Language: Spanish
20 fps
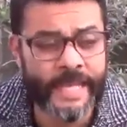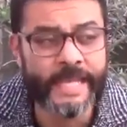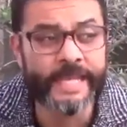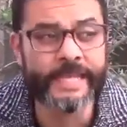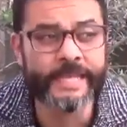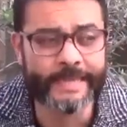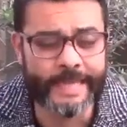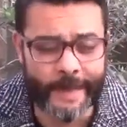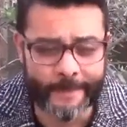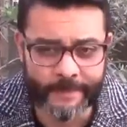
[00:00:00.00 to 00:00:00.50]

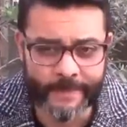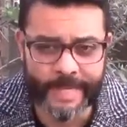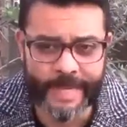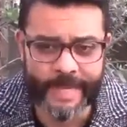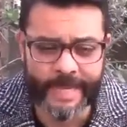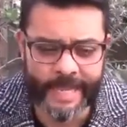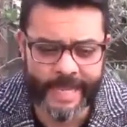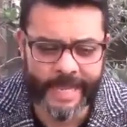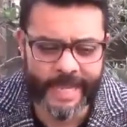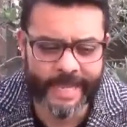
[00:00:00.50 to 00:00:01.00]

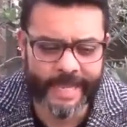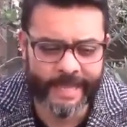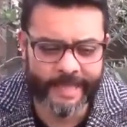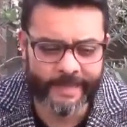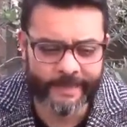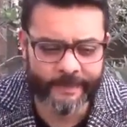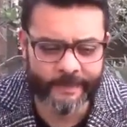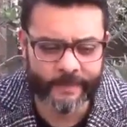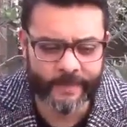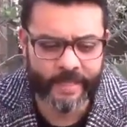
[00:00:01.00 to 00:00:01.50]
también
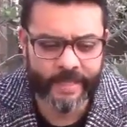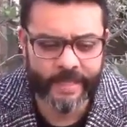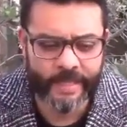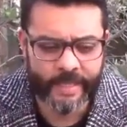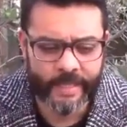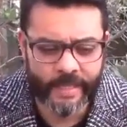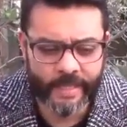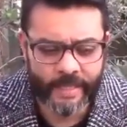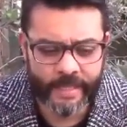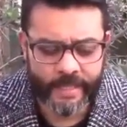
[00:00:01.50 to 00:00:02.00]
em,
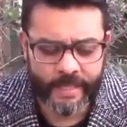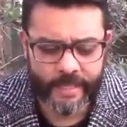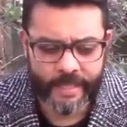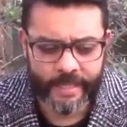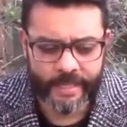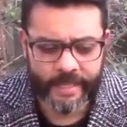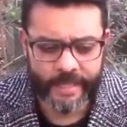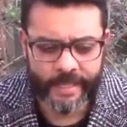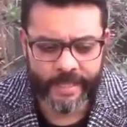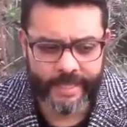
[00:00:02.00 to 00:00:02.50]

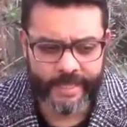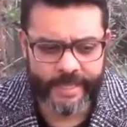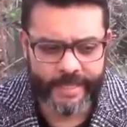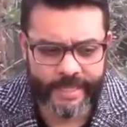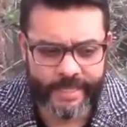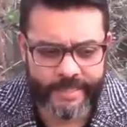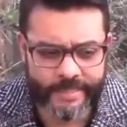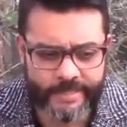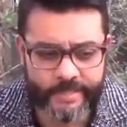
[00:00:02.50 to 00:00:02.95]
eh,